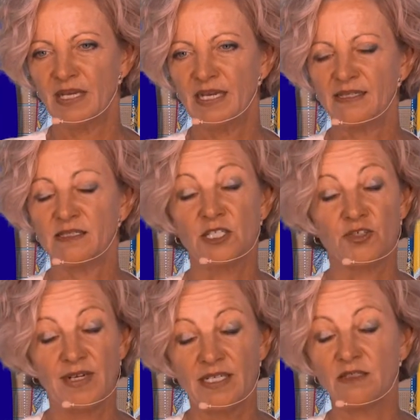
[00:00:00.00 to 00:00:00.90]
Das
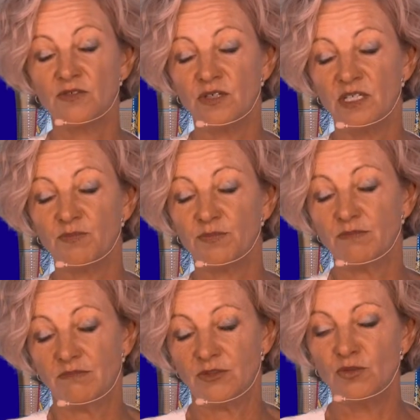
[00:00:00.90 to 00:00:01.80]
erschwert natürlich
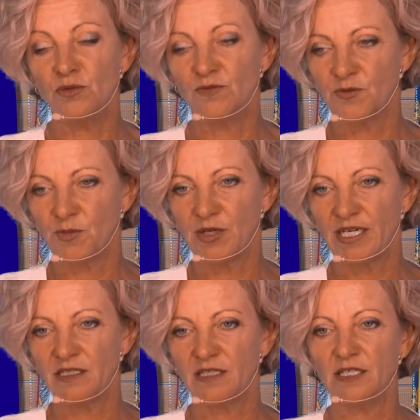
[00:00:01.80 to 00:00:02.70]

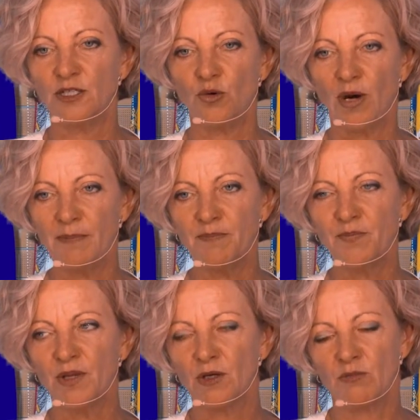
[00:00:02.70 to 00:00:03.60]
Zukunftsprojekte enorm
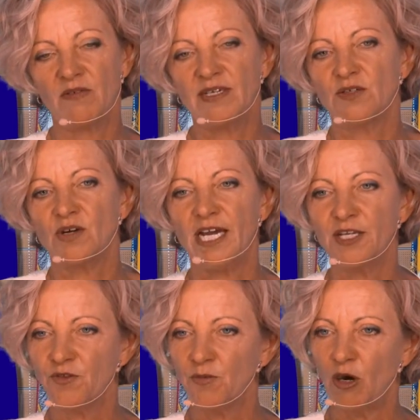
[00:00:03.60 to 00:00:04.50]
und man weiß auch gar nicht, wo man